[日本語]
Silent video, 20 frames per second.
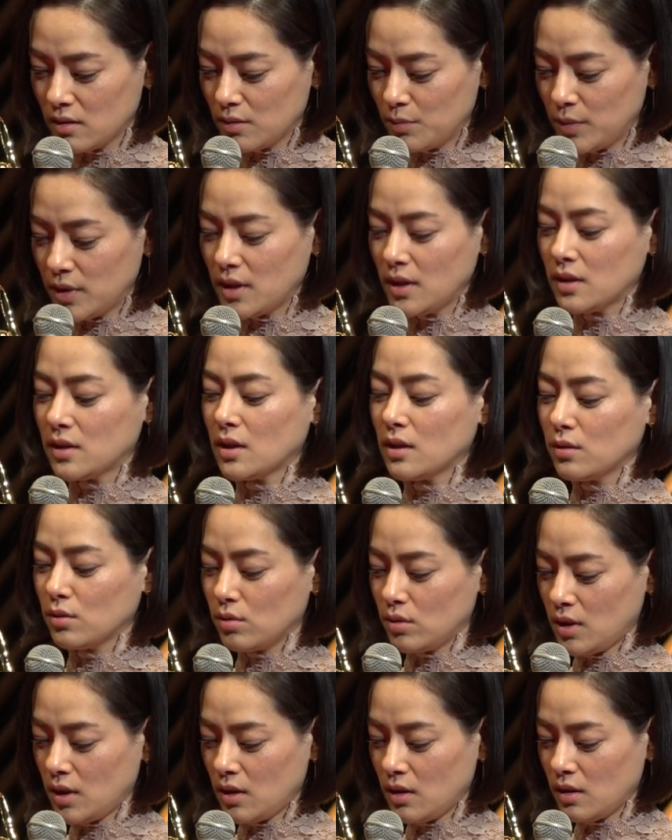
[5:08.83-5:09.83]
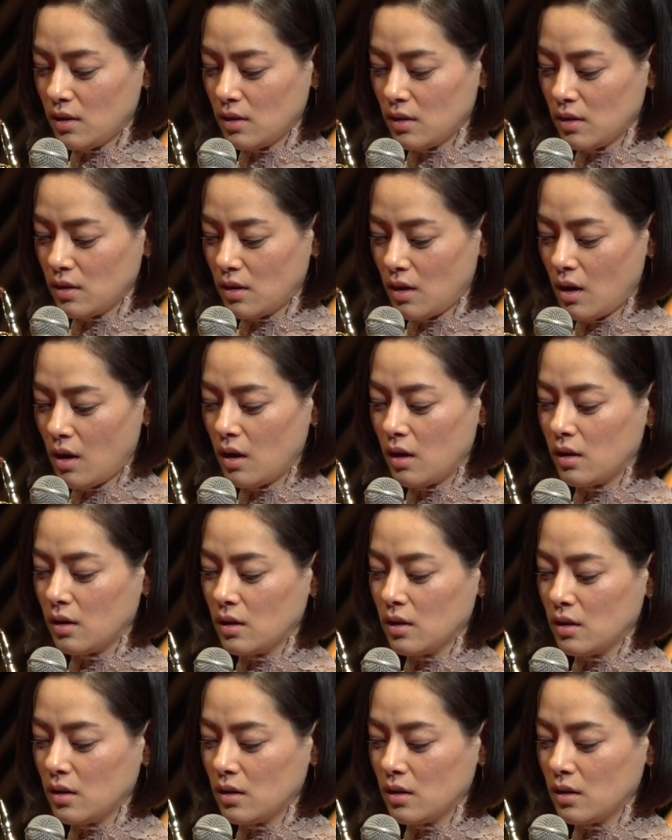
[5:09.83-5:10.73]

見ていたので、あ、